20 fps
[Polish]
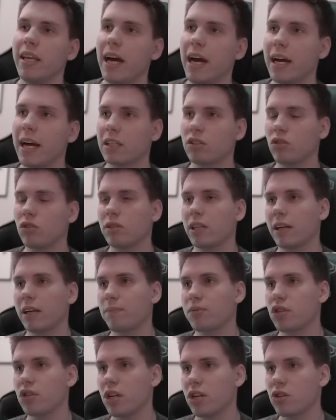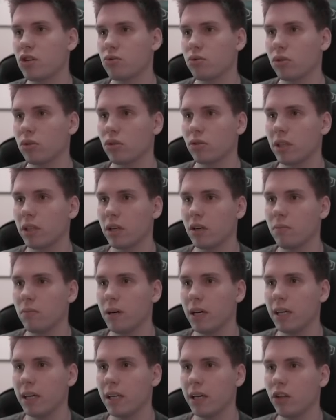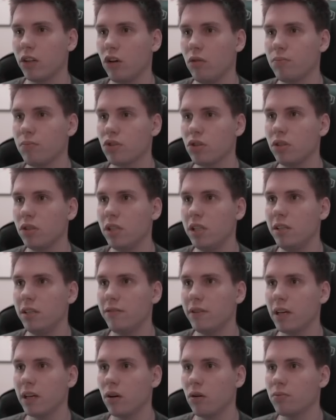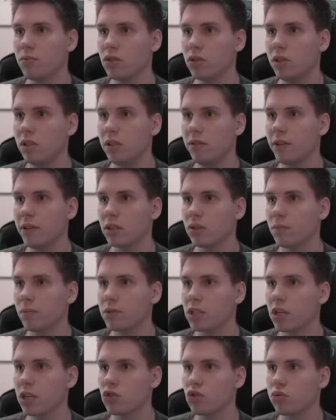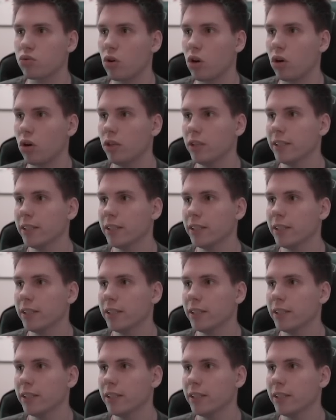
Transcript: jak to tak przeszło do tego Bale'a. No obrzydliwie, obrzydliwie to przeszło.